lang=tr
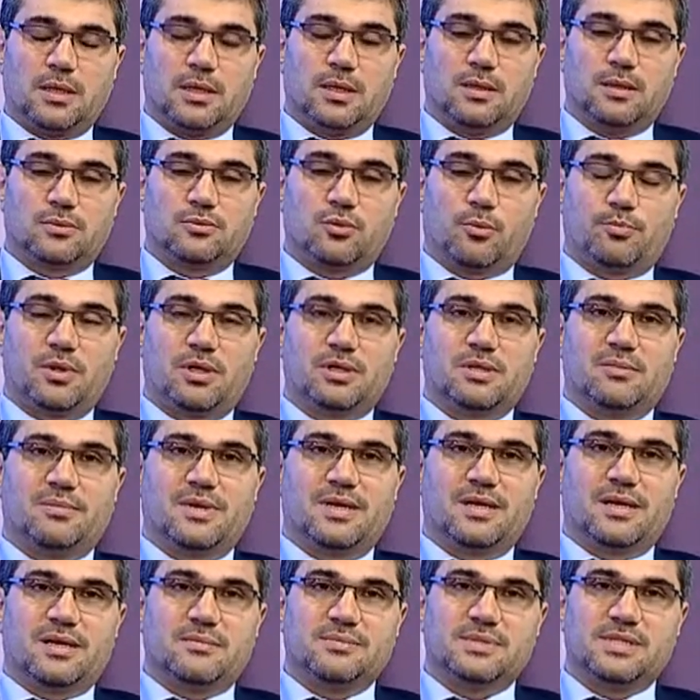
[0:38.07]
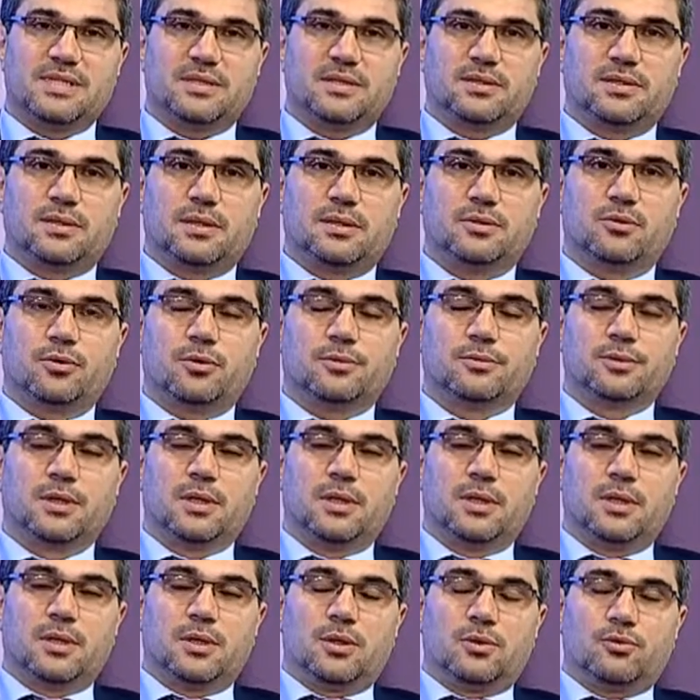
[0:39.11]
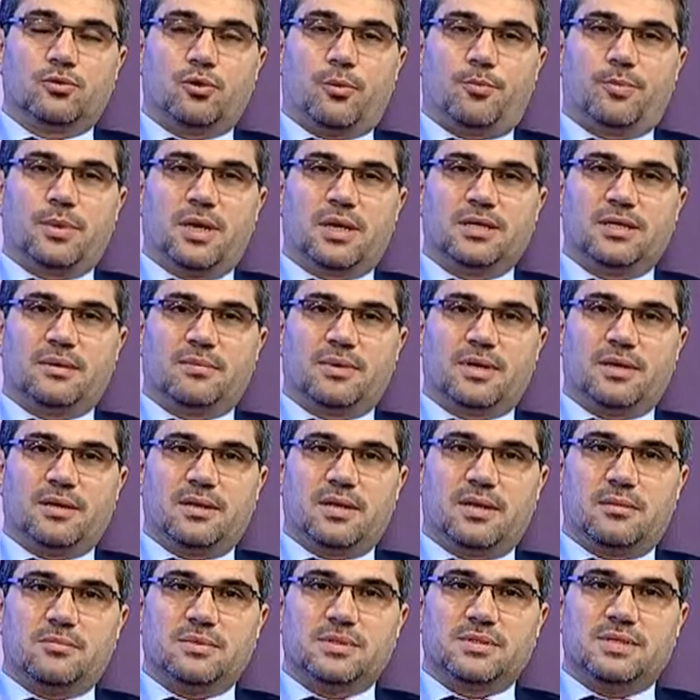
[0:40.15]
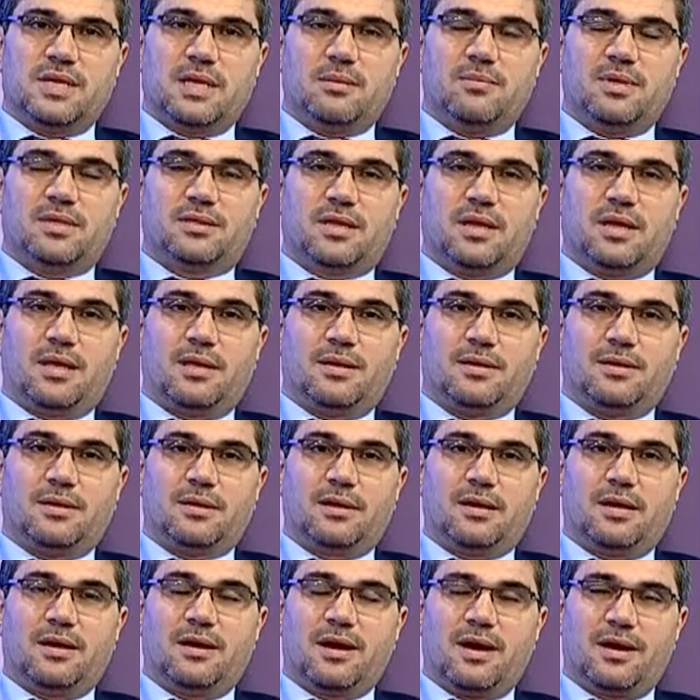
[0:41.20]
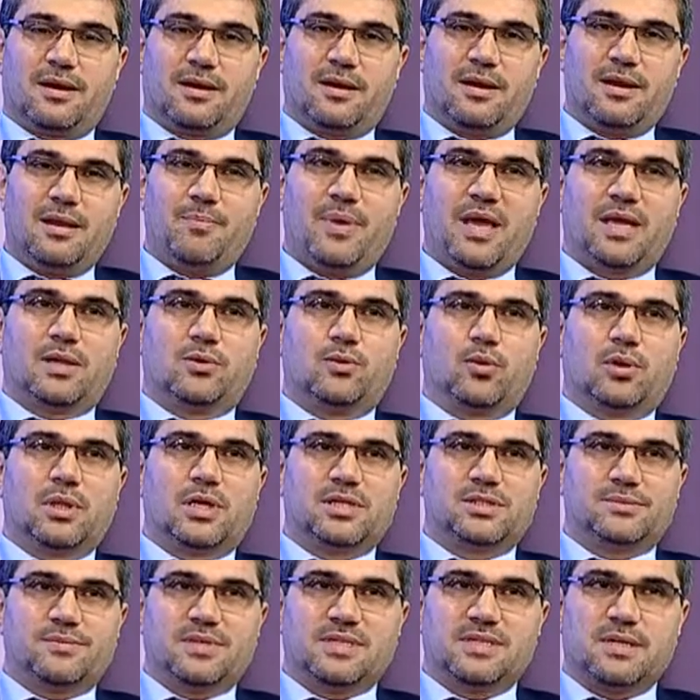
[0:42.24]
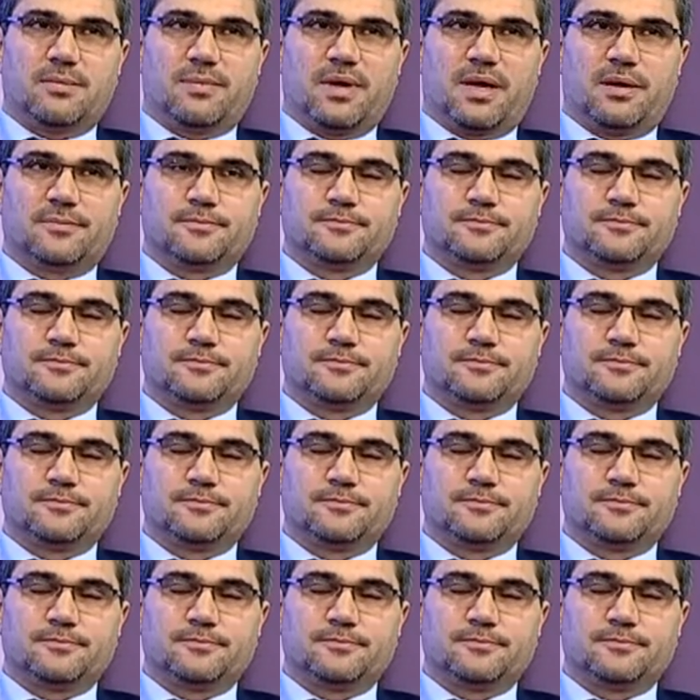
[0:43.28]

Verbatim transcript: Toplar damarlarımız da tıkanıyor. Toplar damarlarımız elbette gangrene pek yol açmaz ama